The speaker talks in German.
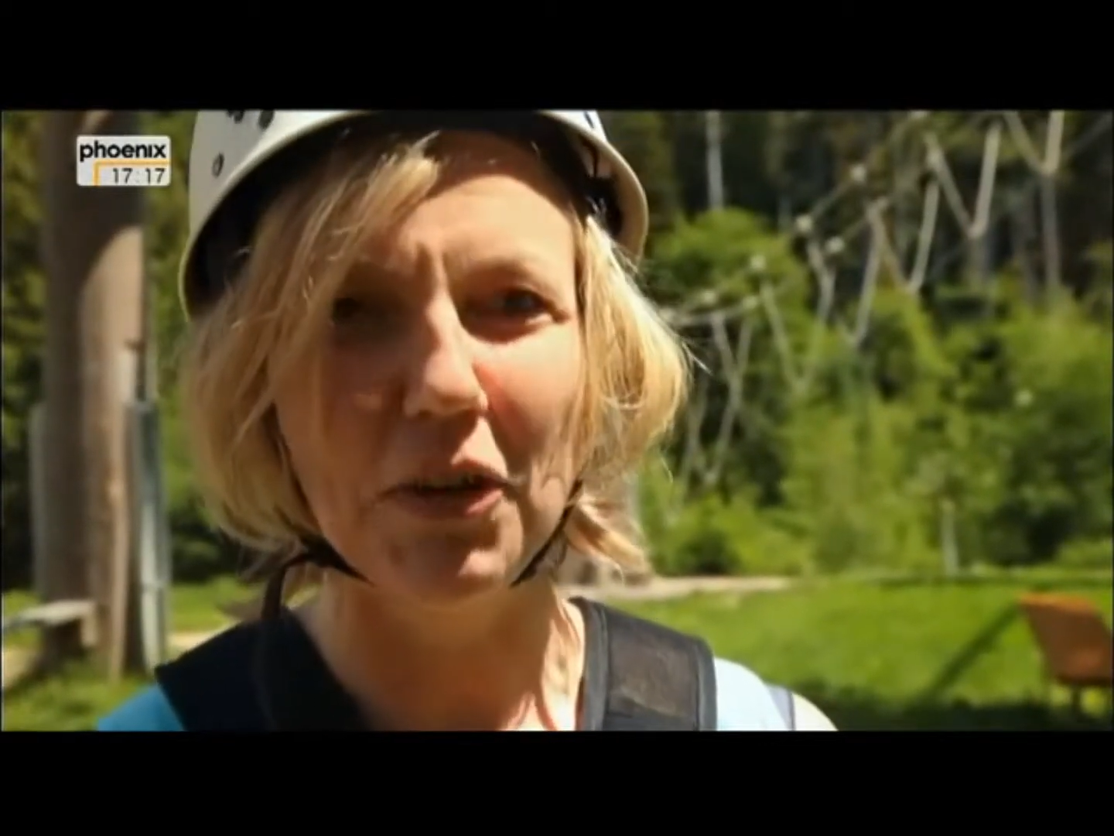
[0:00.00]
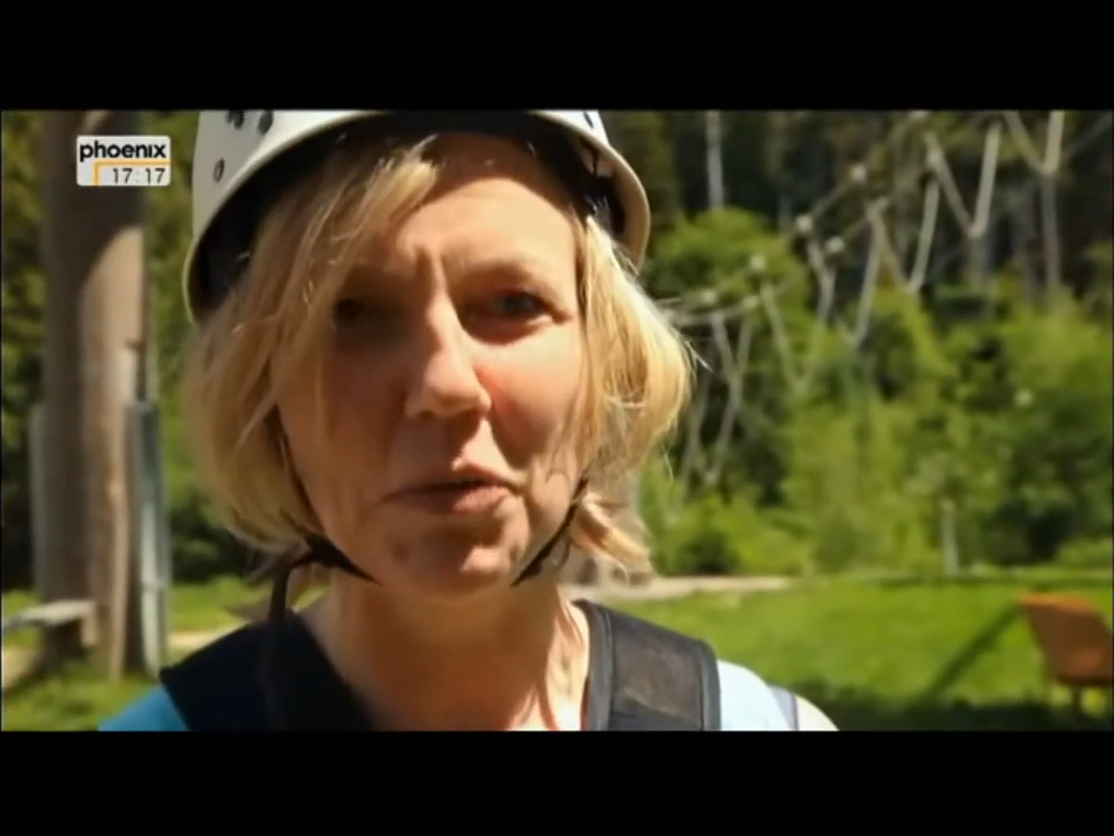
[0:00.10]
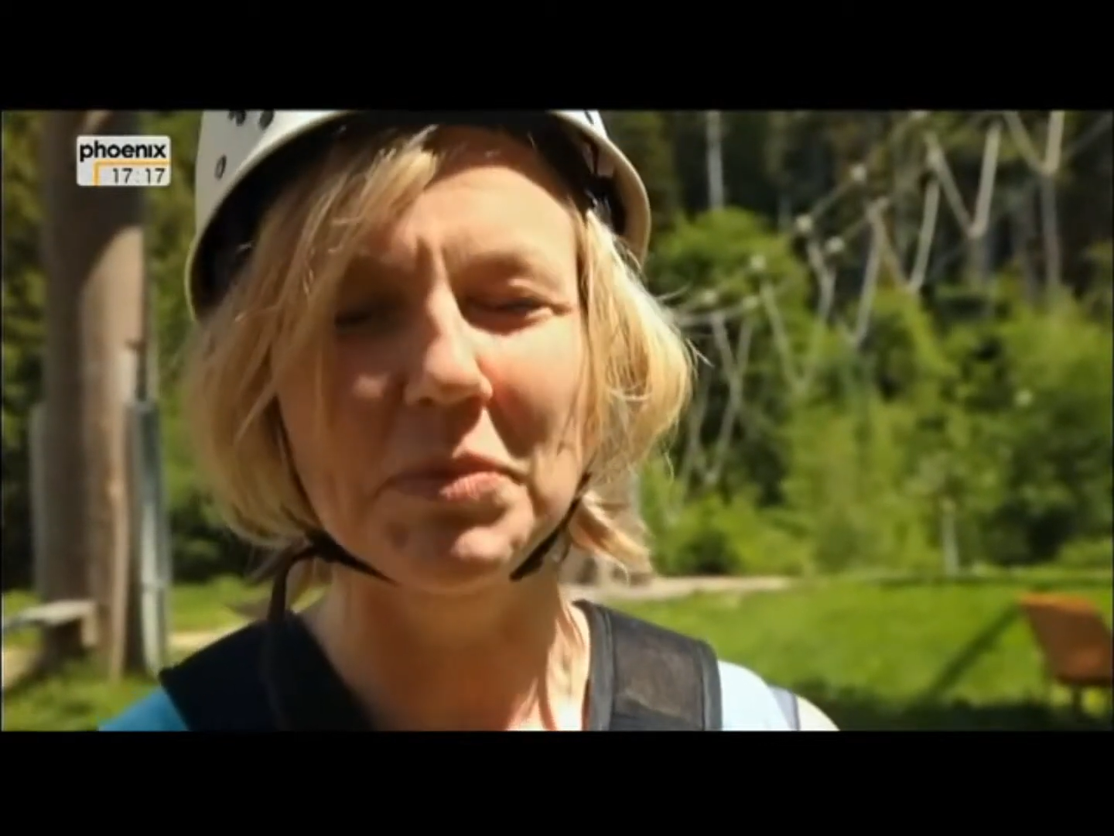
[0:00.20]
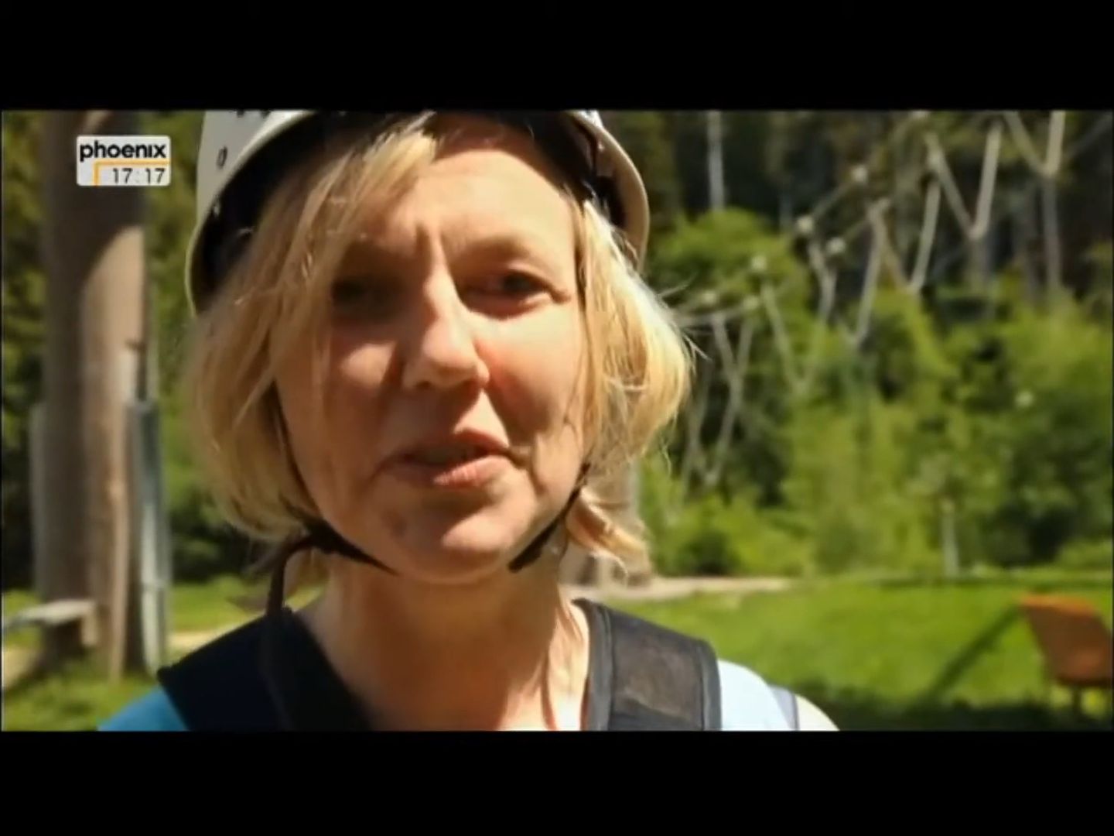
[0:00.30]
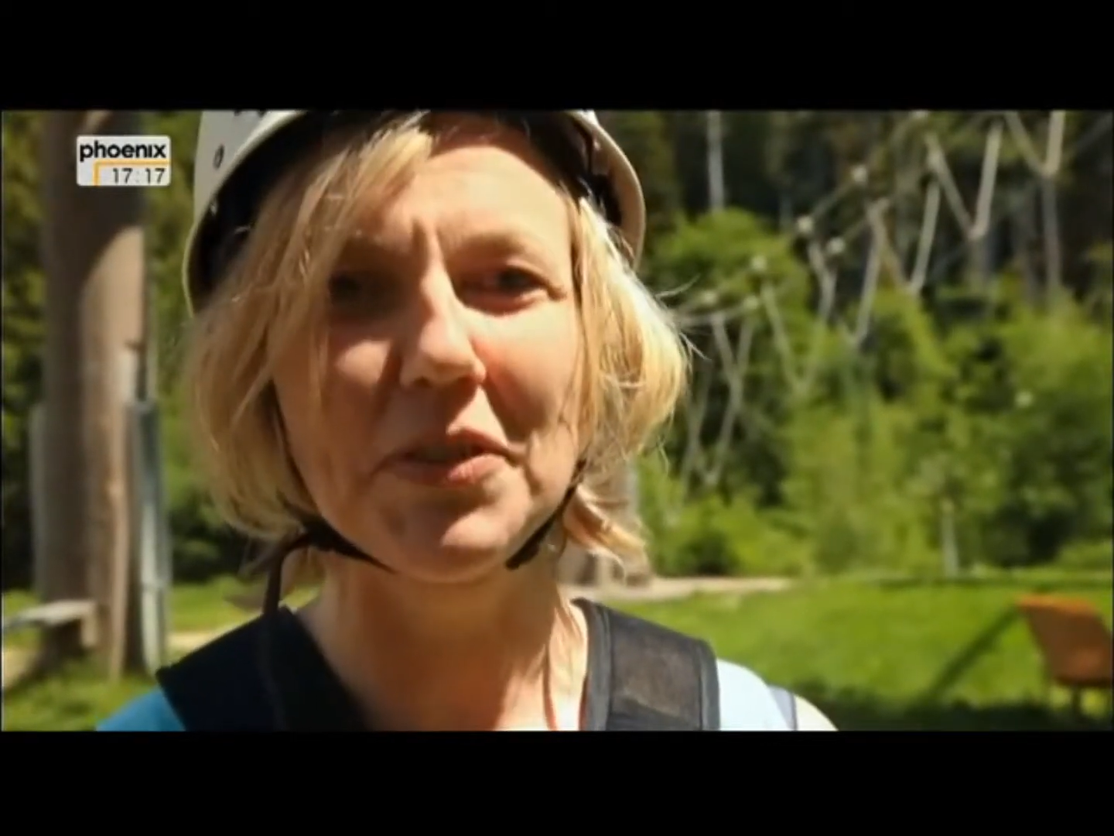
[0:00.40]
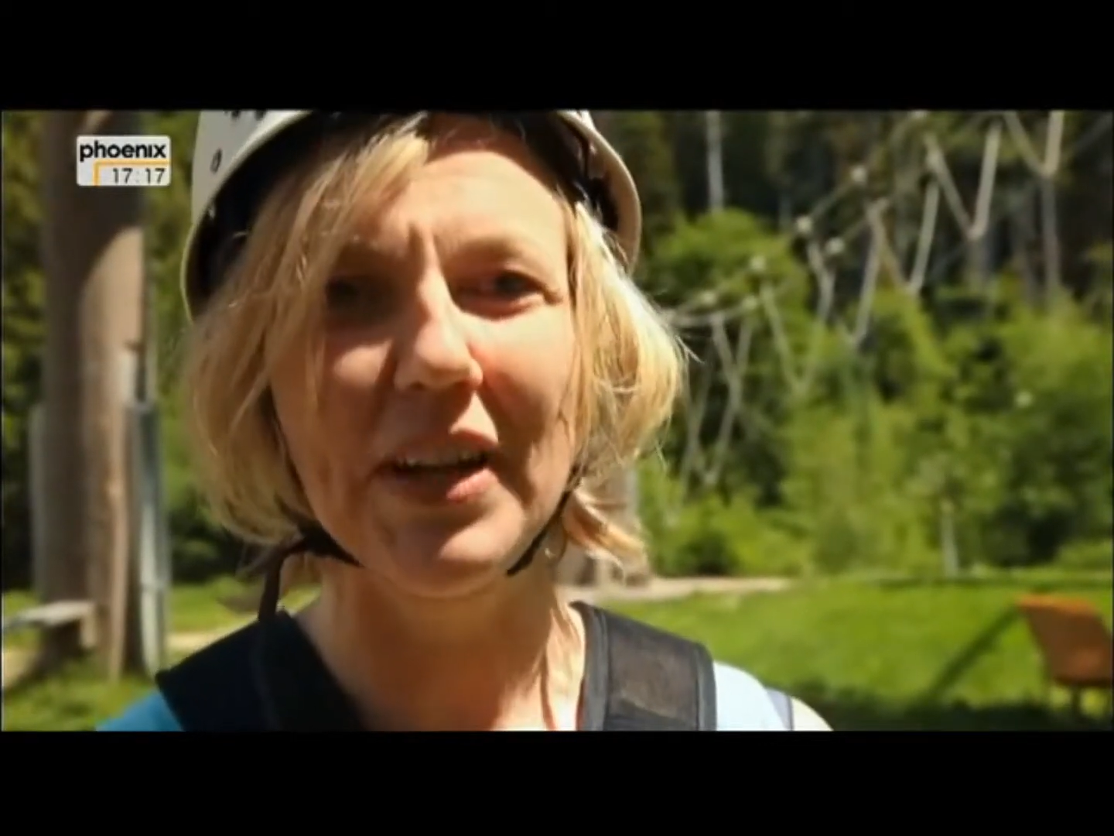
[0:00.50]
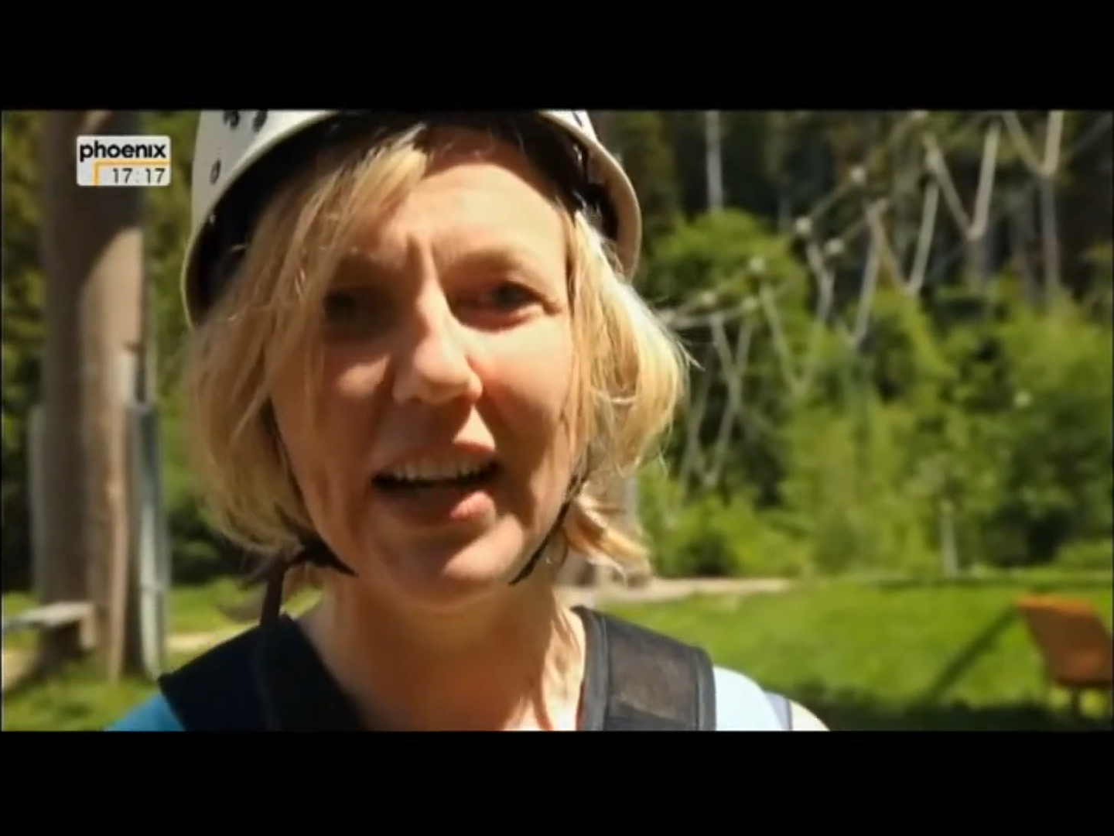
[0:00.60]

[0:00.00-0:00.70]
warum das so